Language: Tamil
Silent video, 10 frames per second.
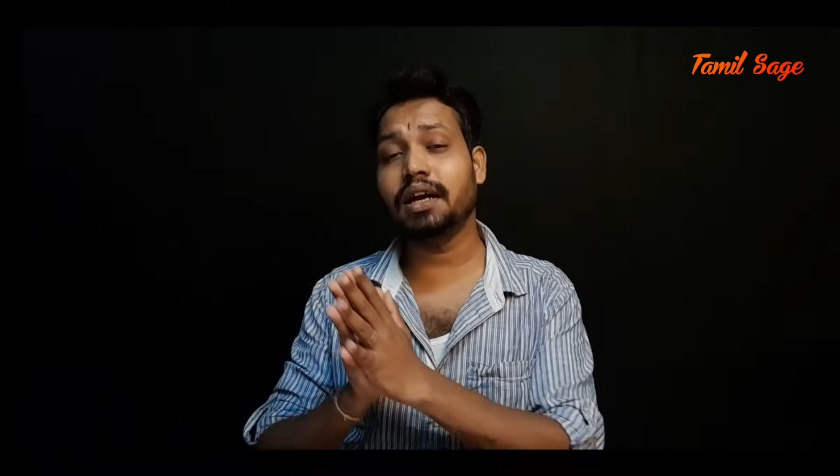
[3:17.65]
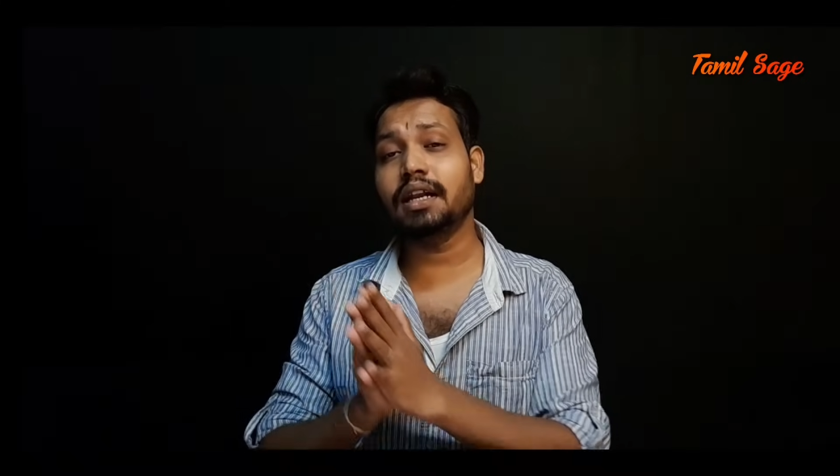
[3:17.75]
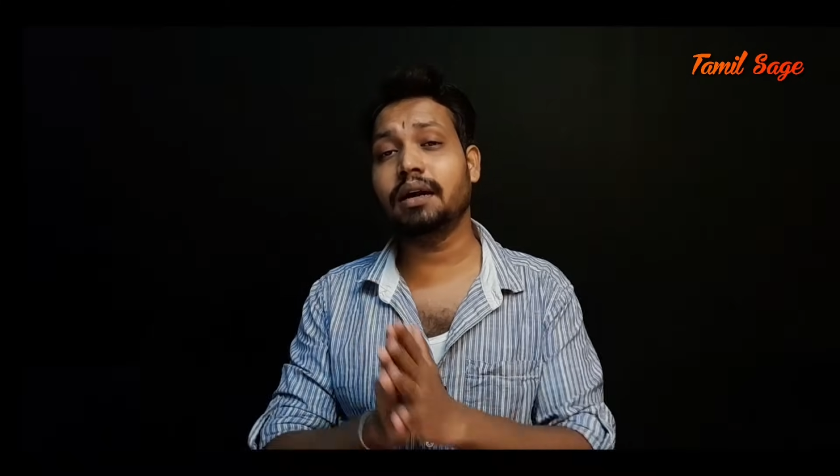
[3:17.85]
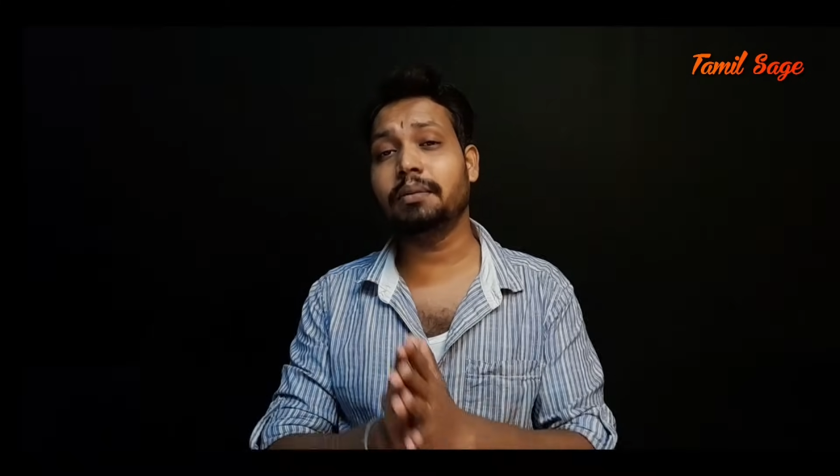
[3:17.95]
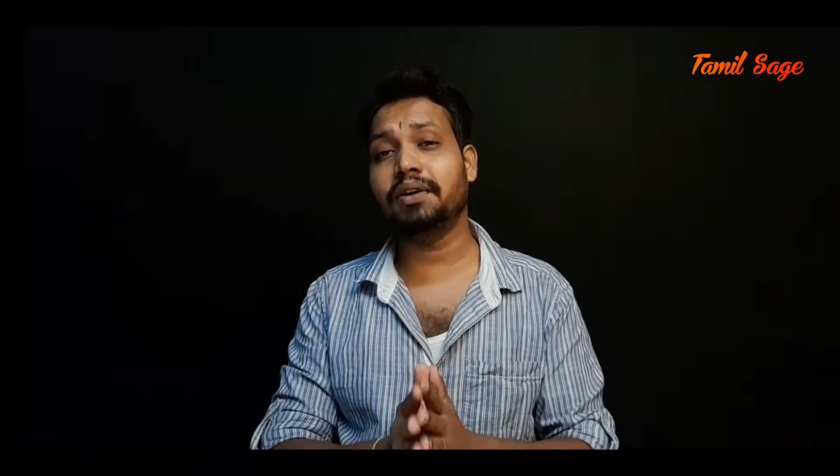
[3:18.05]

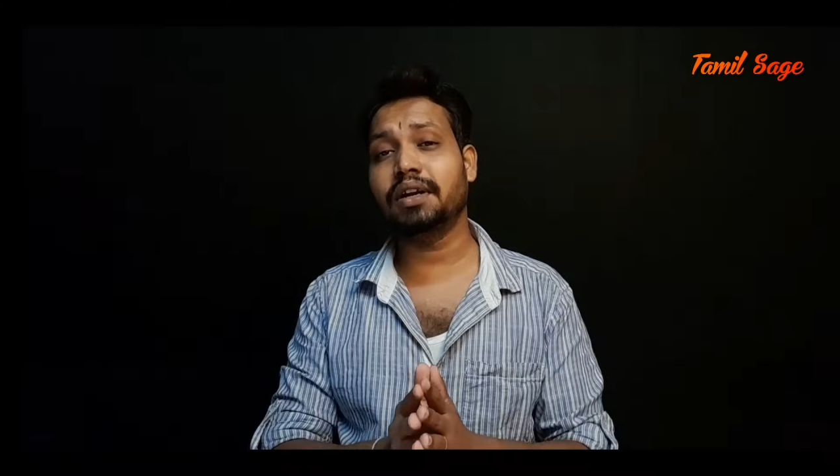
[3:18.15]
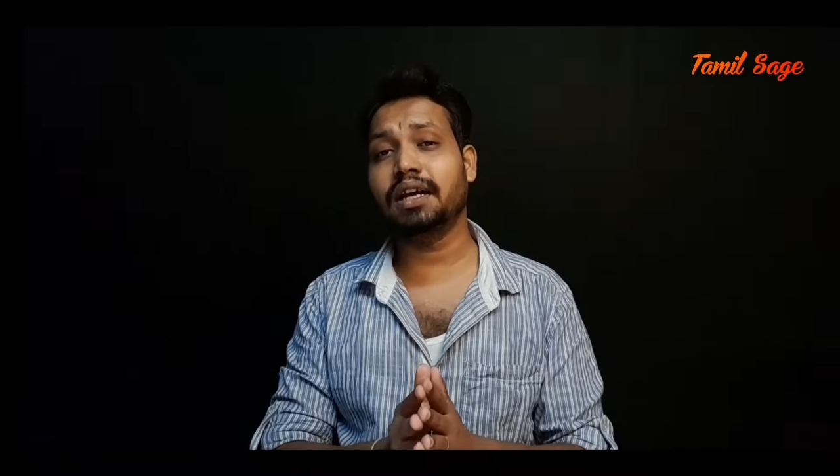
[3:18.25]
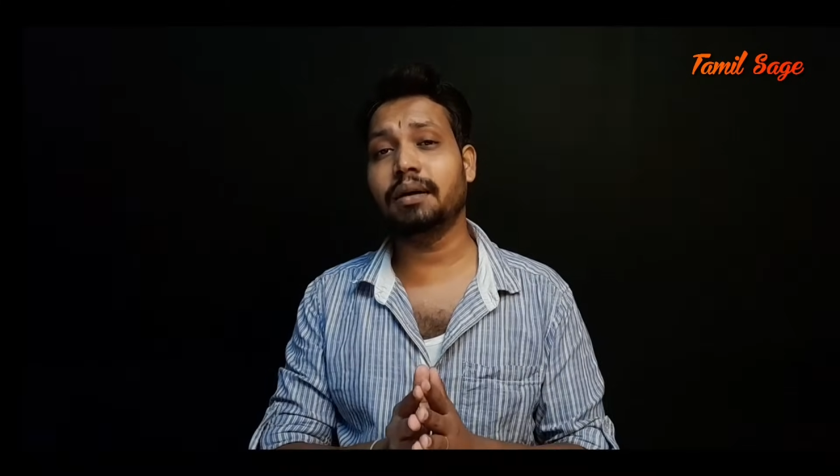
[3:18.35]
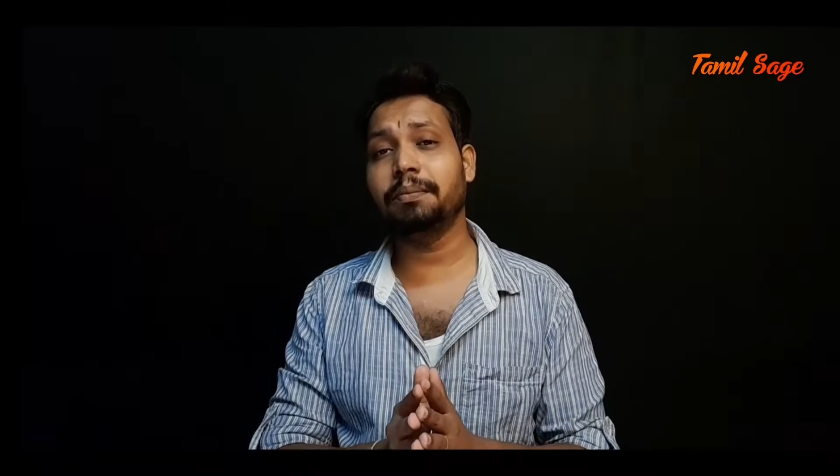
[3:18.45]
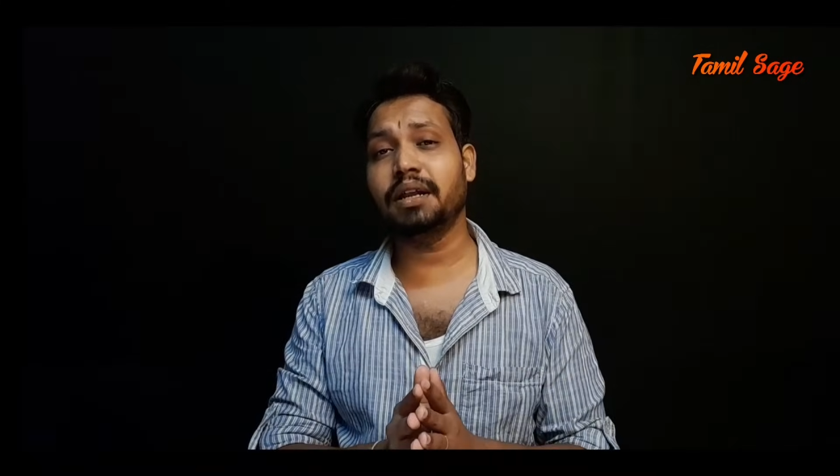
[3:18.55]
அண்ணாமலையோட
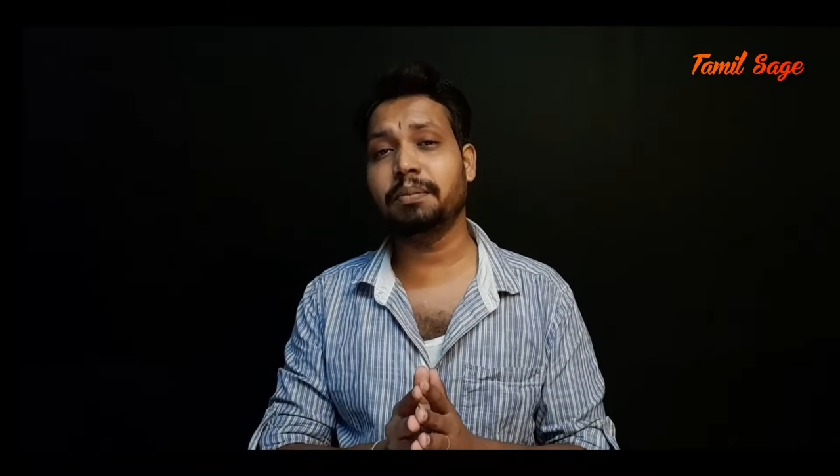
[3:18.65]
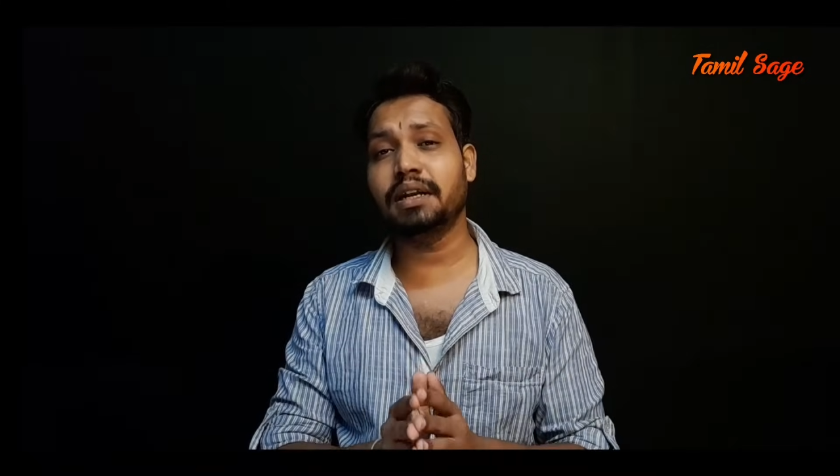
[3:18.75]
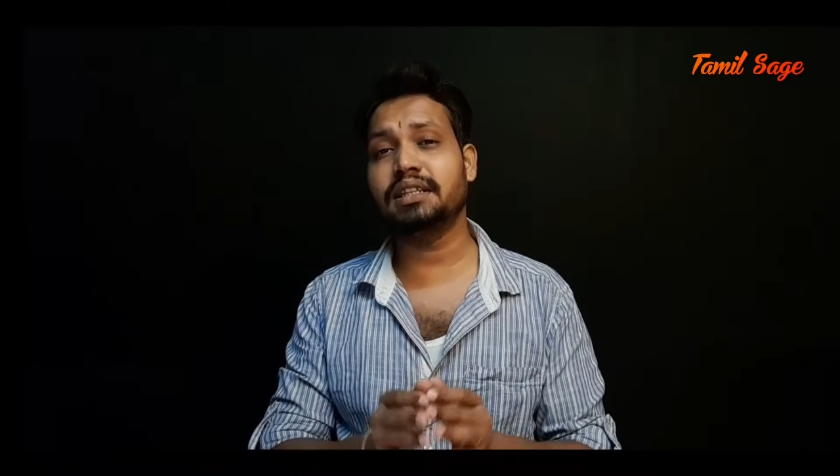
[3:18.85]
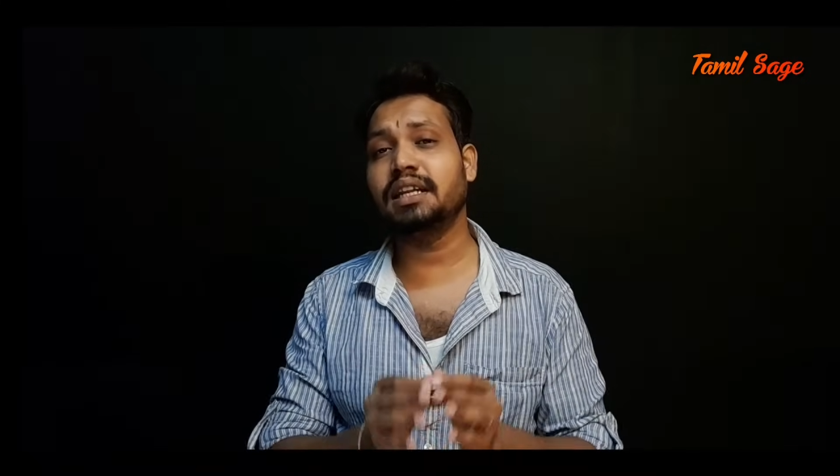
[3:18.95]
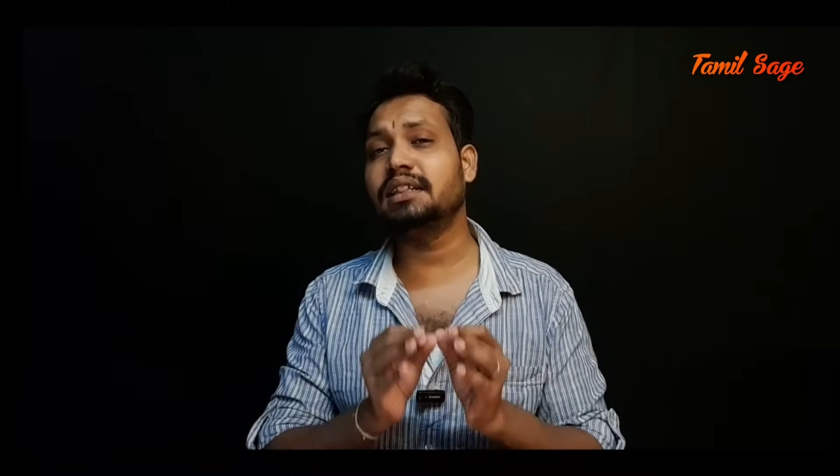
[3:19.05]
கம்பேர்
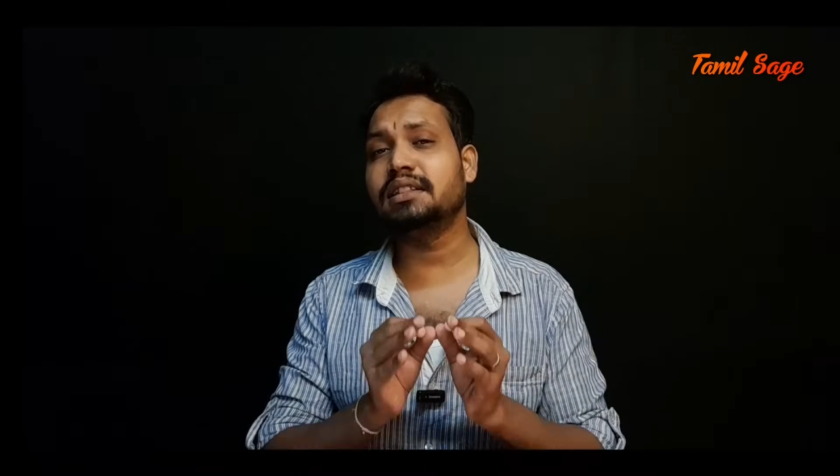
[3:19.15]
பண்றதுல